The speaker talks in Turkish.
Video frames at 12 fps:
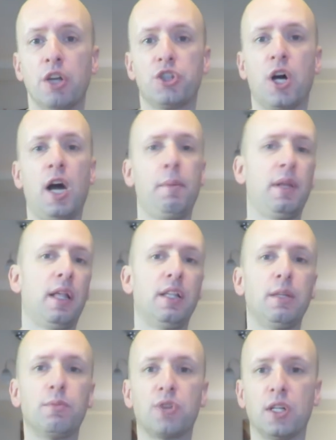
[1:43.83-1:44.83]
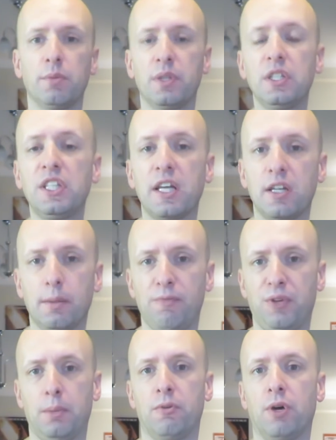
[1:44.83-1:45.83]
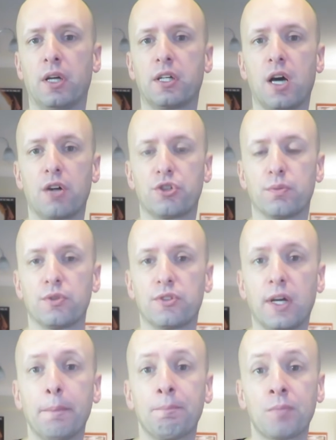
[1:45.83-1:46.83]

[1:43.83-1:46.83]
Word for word: Shyamalan imzalı bir gerilim filmi var karşımızda.